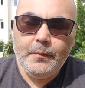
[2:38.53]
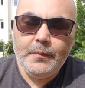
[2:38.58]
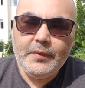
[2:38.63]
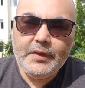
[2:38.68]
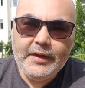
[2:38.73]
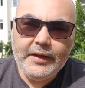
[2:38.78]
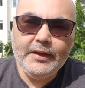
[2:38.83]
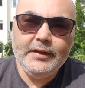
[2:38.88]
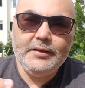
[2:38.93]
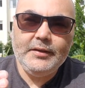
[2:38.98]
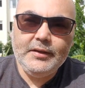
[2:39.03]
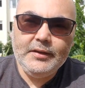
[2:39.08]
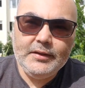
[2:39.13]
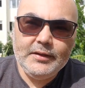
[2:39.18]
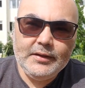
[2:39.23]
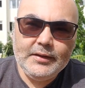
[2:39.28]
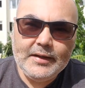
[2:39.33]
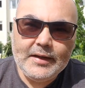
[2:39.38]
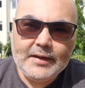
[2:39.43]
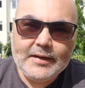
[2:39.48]
dentro
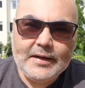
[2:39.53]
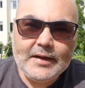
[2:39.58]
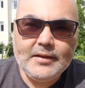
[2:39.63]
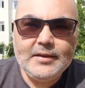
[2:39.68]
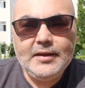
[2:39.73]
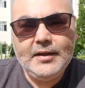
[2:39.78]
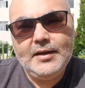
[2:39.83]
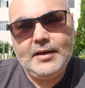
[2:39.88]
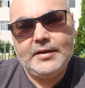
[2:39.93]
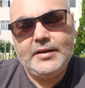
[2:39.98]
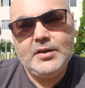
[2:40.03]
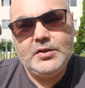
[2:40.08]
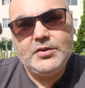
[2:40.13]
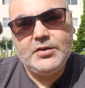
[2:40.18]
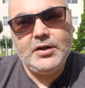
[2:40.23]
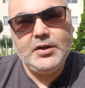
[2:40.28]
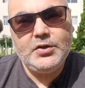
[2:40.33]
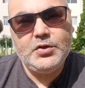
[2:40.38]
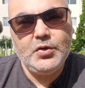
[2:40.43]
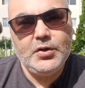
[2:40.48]
da carteira que eu
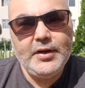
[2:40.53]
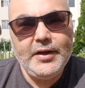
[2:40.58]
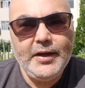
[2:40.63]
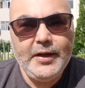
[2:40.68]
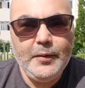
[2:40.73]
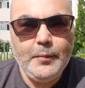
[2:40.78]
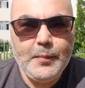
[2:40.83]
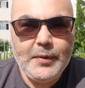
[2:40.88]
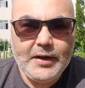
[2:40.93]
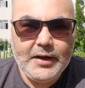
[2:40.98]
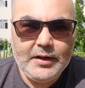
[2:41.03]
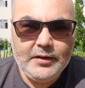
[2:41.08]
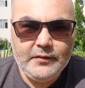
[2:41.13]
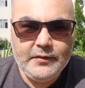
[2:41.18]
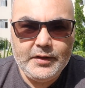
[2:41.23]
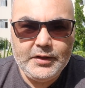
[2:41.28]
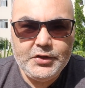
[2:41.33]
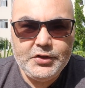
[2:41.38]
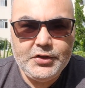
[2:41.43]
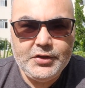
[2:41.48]
selecionei para
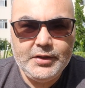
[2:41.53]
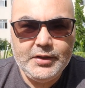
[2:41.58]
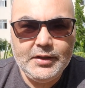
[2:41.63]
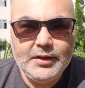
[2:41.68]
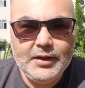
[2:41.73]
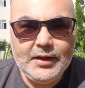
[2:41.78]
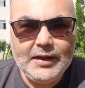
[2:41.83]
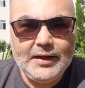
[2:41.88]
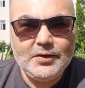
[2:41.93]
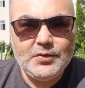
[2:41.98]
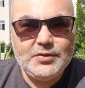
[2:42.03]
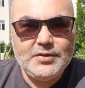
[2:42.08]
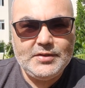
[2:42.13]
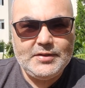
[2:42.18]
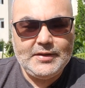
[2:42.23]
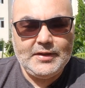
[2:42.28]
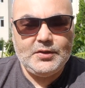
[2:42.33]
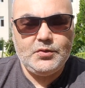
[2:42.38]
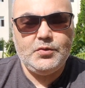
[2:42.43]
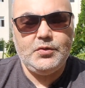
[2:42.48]
investir lá nos
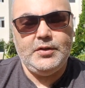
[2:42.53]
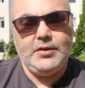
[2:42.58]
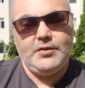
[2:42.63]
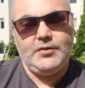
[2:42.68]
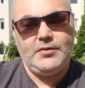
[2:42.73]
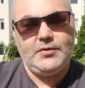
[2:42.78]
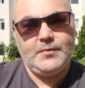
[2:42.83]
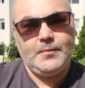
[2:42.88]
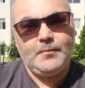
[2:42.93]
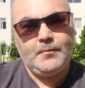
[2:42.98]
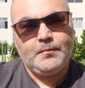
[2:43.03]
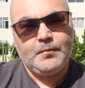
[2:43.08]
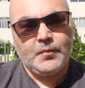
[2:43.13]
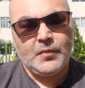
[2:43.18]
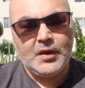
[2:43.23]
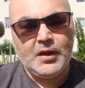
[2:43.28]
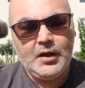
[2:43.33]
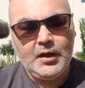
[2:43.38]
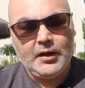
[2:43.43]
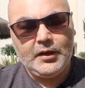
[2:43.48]
Estados Unidos.
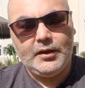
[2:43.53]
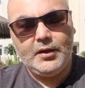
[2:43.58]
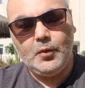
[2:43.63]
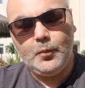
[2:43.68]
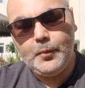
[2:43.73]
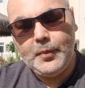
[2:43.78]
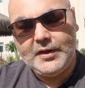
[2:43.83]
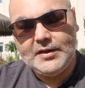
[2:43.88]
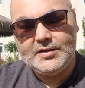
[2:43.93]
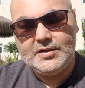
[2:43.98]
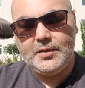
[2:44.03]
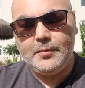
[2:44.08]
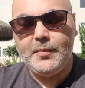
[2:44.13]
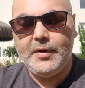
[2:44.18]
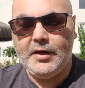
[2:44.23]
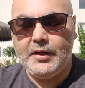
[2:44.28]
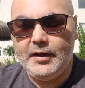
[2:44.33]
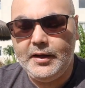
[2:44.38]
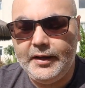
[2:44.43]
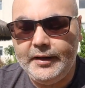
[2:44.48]
Então, pense
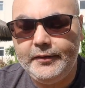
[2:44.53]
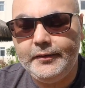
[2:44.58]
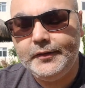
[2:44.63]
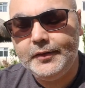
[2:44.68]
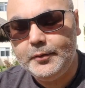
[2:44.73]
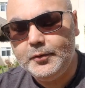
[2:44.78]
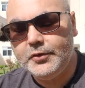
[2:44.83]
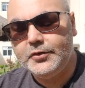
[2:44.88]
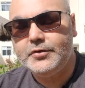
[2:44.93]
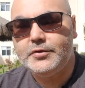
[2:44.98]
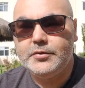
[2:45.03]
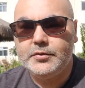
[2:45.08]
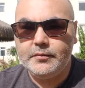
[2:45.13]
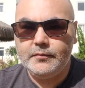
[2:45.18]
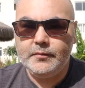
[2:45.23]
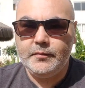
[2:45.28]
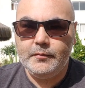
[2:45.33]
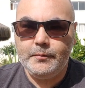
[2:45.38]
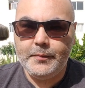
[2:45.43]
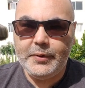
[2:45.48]
bem, né? Vamos
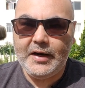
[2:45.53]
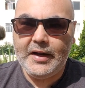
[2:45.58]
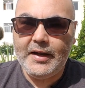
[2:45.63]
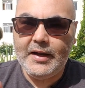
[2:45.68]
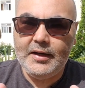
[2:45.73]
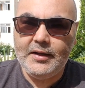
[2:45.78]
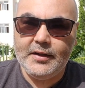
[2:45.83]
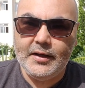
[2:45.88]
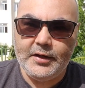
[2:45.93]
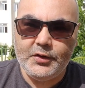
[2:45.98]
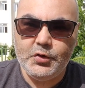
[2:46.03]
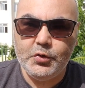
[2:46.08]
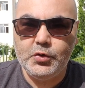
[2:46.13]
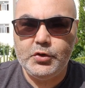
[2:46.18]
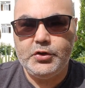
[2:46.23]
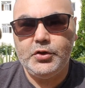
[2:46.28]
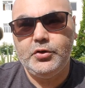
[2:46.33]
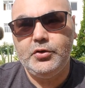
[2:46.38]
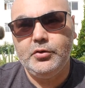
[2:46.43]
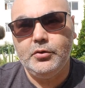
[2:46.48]
para a realidade.
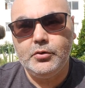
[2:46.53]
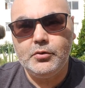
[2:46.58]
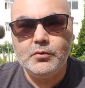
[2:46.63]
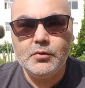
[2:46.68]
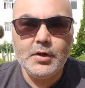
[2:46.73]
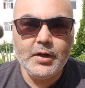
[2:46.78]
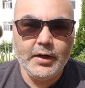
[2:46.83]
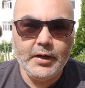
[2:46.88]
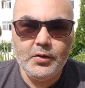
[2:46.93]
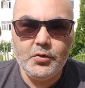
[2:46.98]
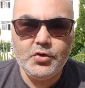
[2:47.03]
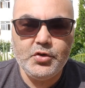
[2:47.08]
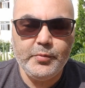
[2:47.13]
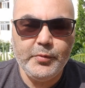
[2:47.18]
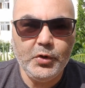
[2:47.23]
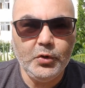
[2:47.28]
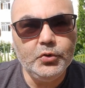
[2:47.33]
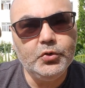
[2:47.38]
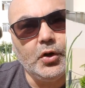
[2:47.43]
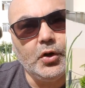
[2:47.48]
Hoje eu estou com um ganho de mil